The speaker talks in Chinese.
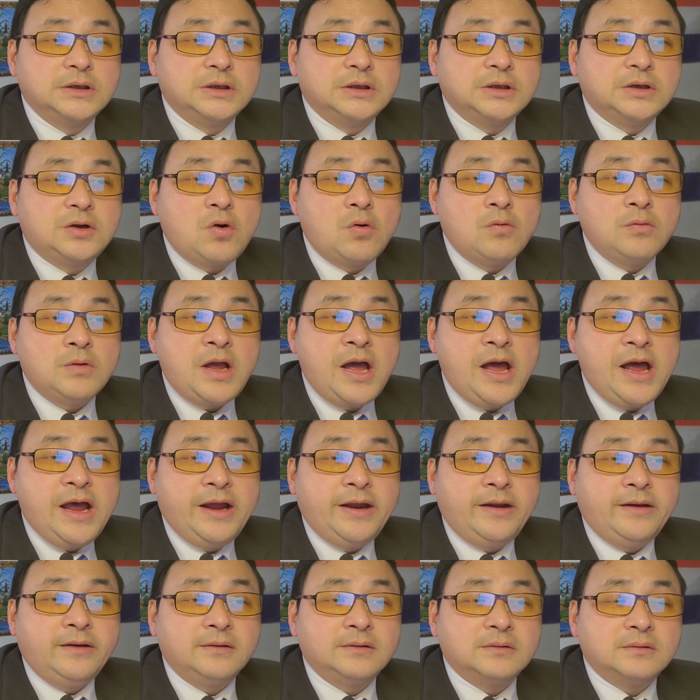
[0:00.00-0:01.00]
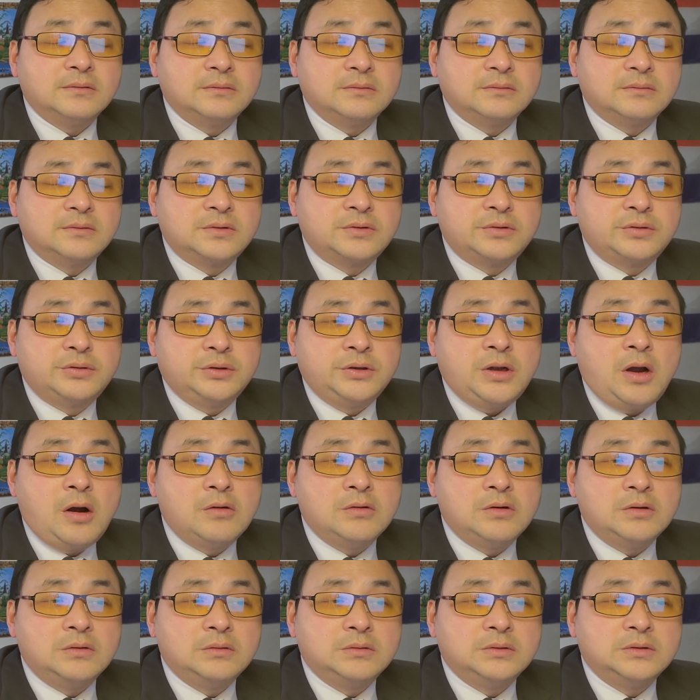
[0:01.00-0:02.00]
公开渠
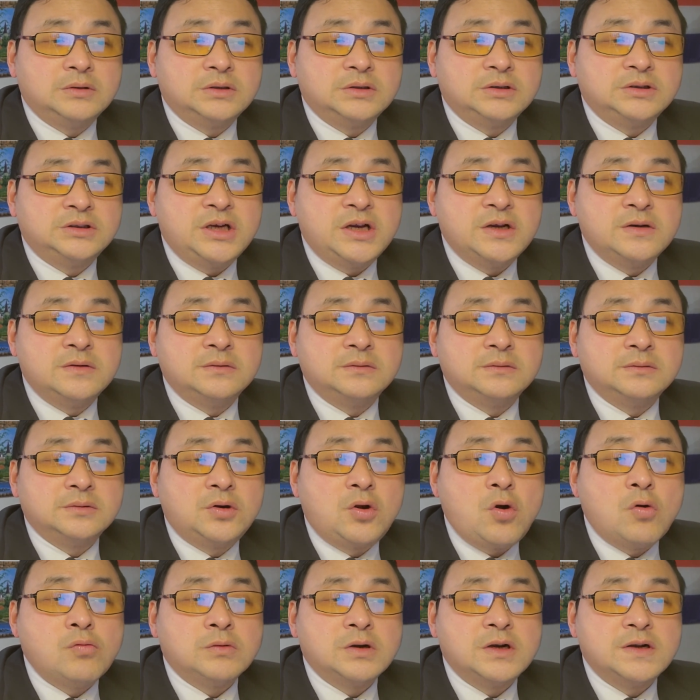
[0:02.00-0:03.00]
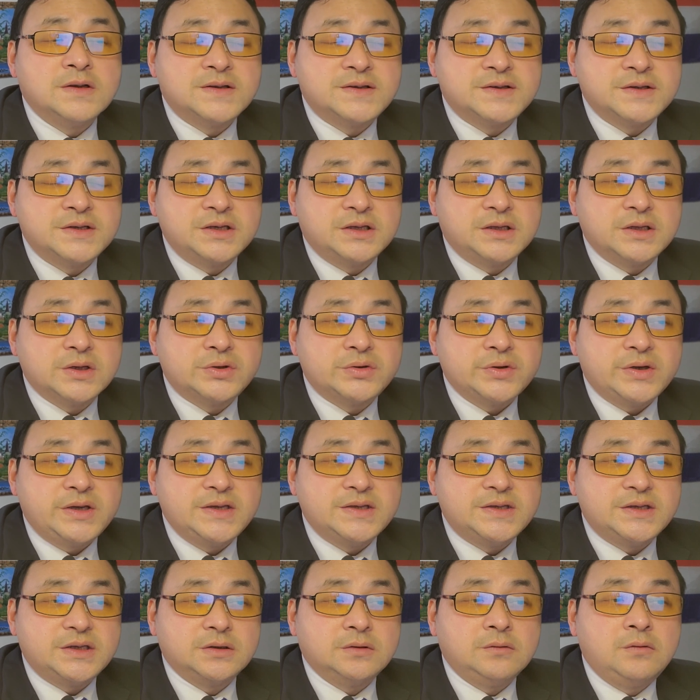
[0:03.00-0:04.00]
道认供认自己的罪
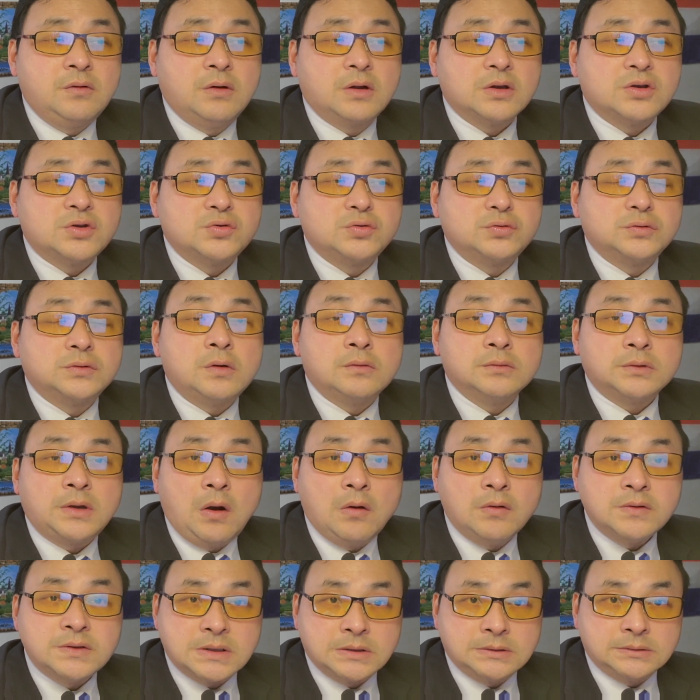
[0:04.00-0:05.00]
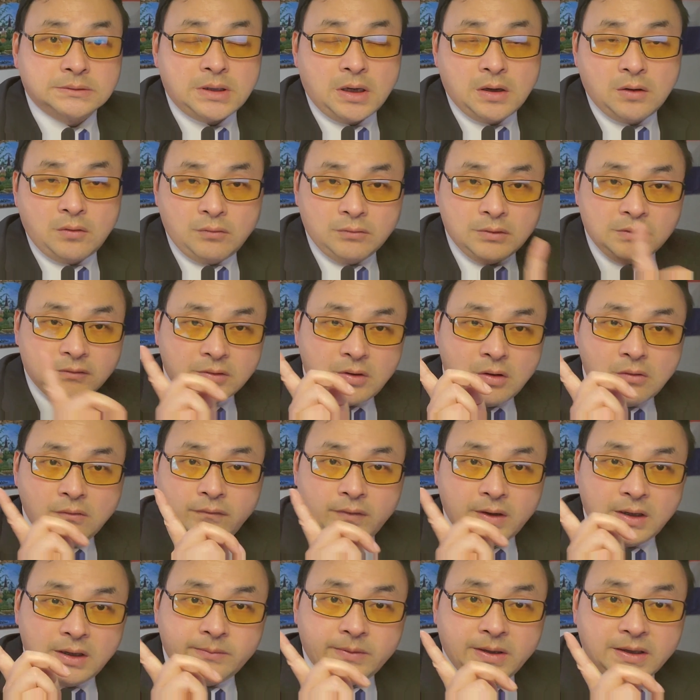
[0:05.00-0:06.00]
行，或主动投诚到共共
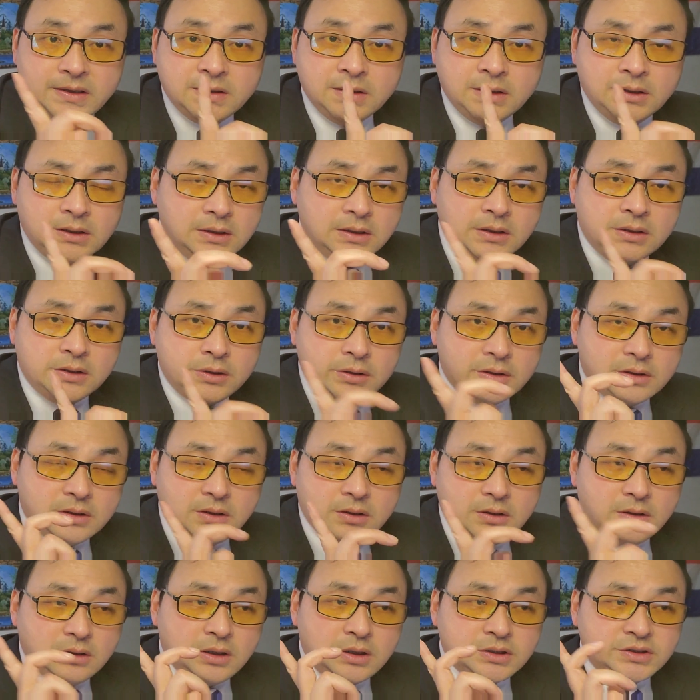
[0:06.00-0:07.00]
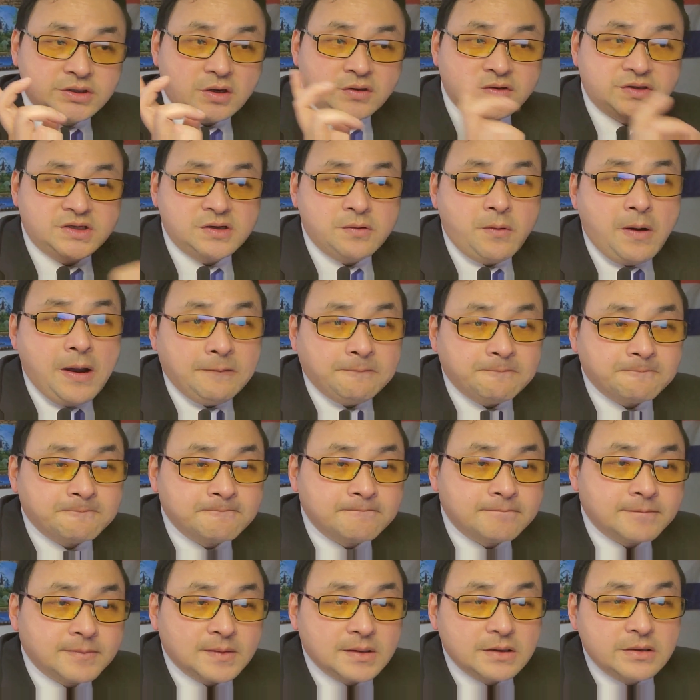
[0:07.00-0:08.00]
匪里面呃交器官。
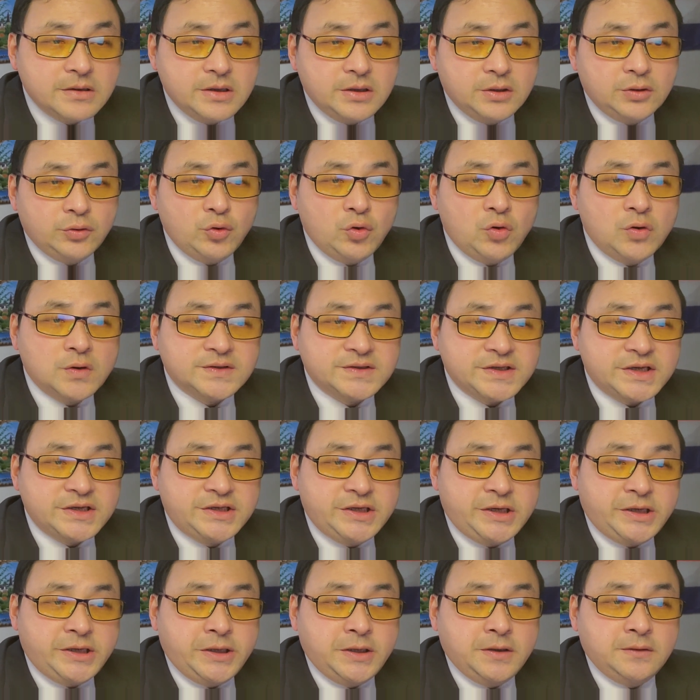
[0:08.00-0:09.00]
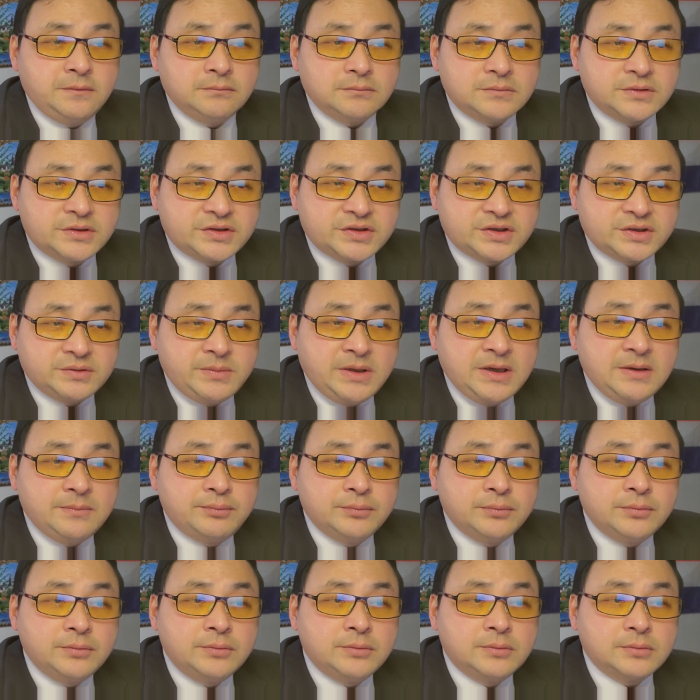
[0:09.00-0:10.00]
若这些人执迷不
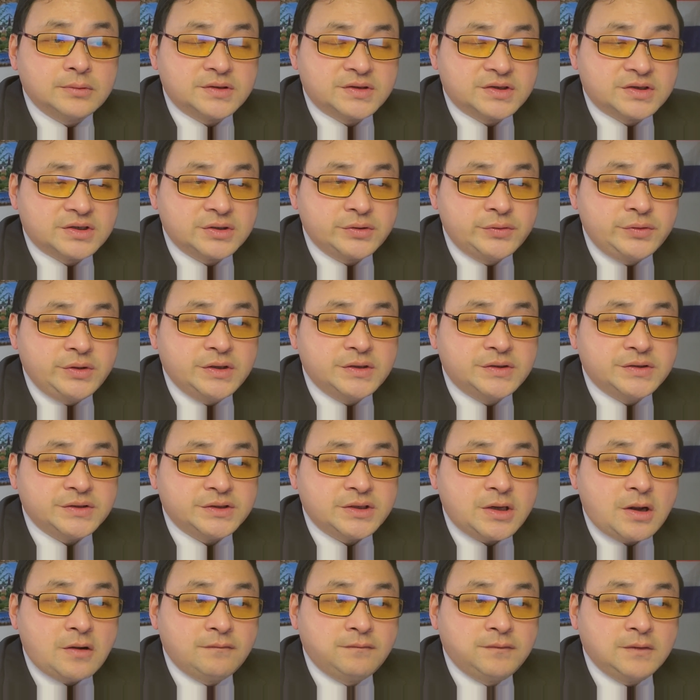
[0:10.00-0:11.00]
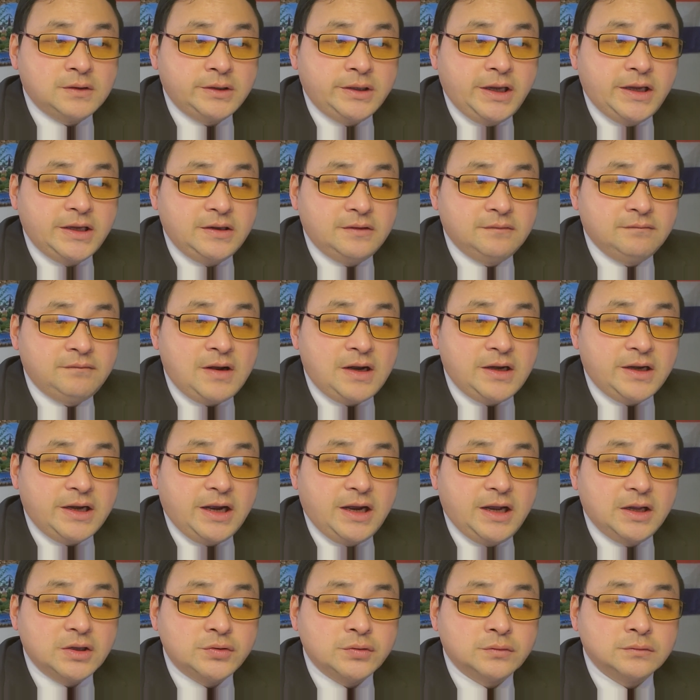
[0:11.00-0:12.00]
悟，持续制造分裂，引发两
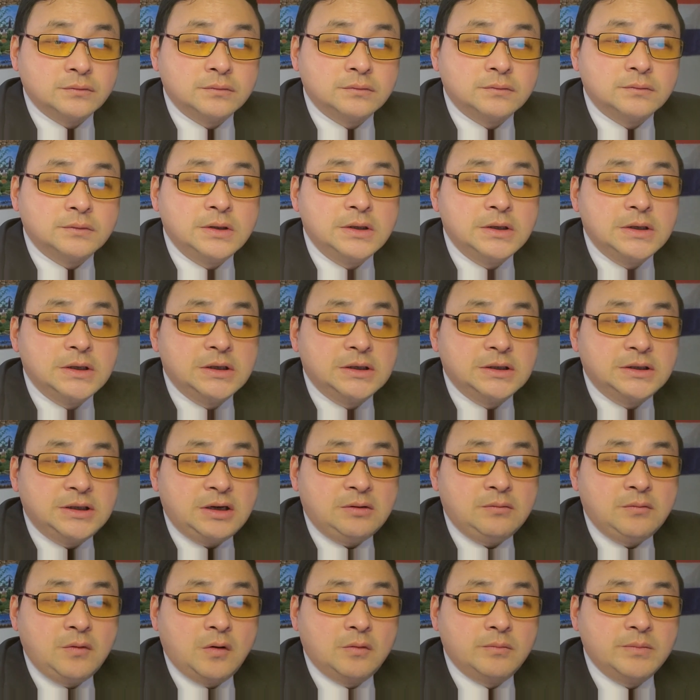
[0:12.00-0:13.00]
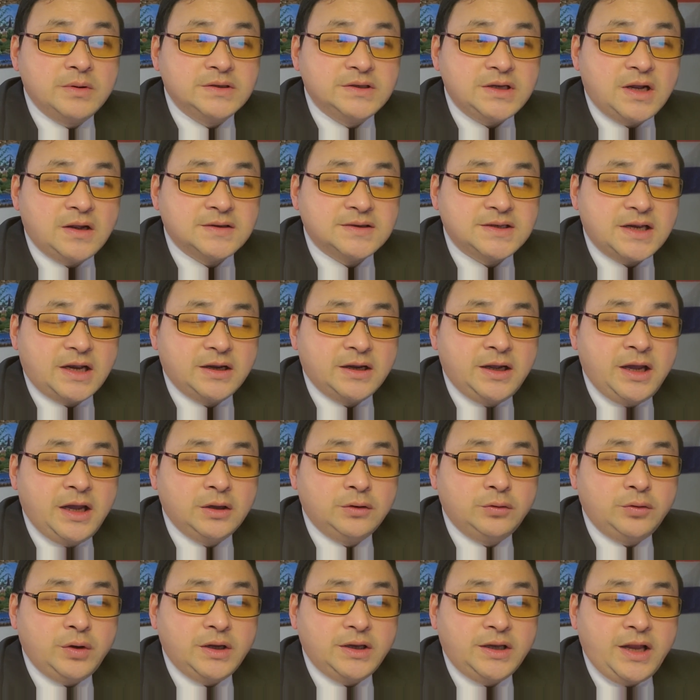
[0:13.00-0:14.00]
岸冲突，那么我们将展开
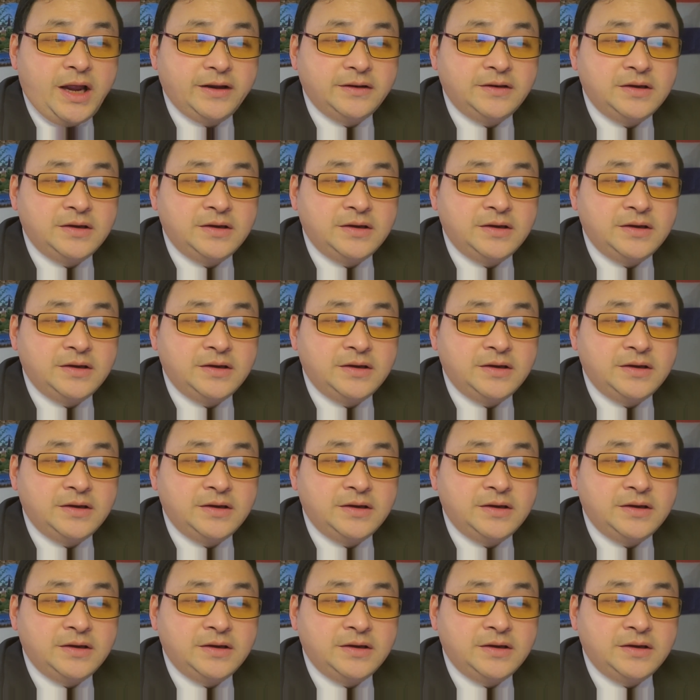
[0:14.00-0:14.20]
对台